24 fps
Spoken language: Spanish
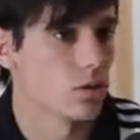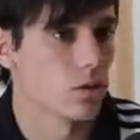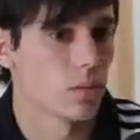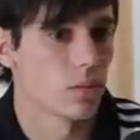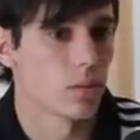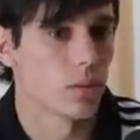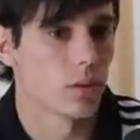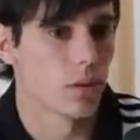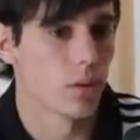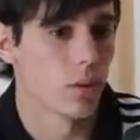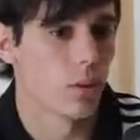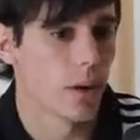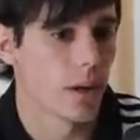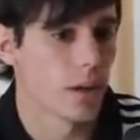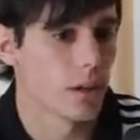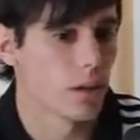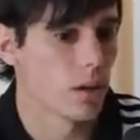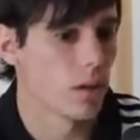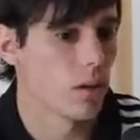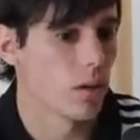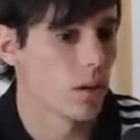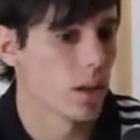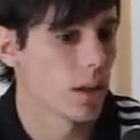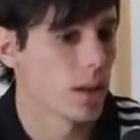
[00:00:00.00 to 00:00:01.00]
somos
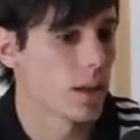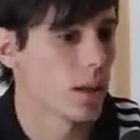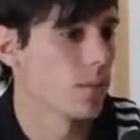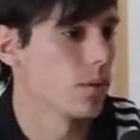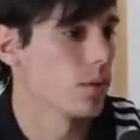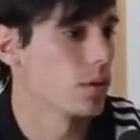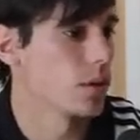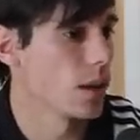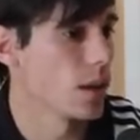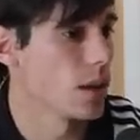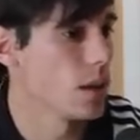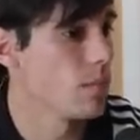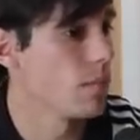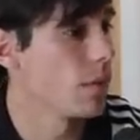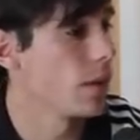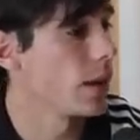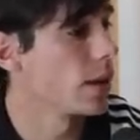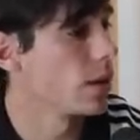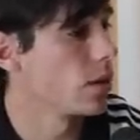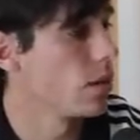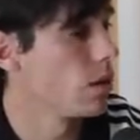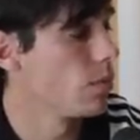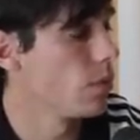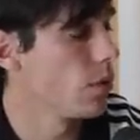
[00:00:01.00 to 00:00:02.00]
varios los que estamos ahí
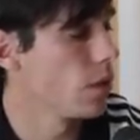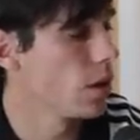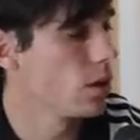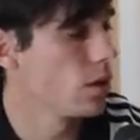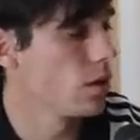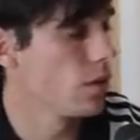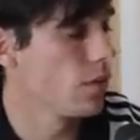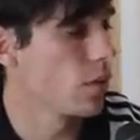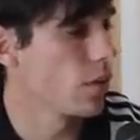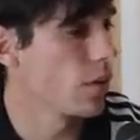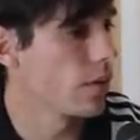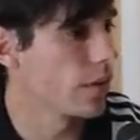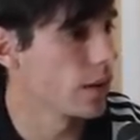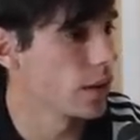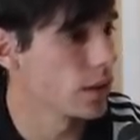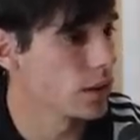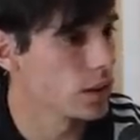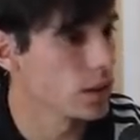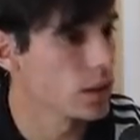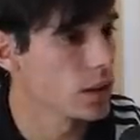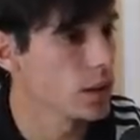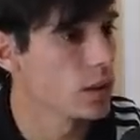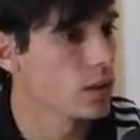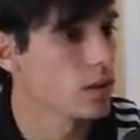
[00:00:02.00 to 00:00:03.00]
peleando el puesto, Facua
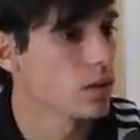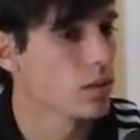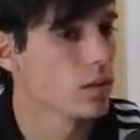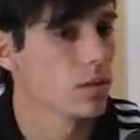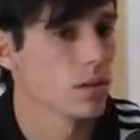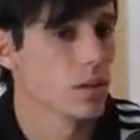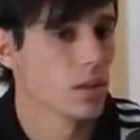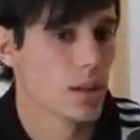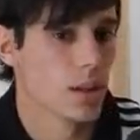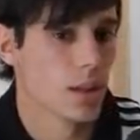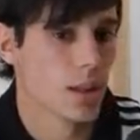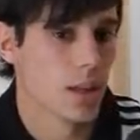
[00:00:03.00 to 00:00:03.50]
Franchino,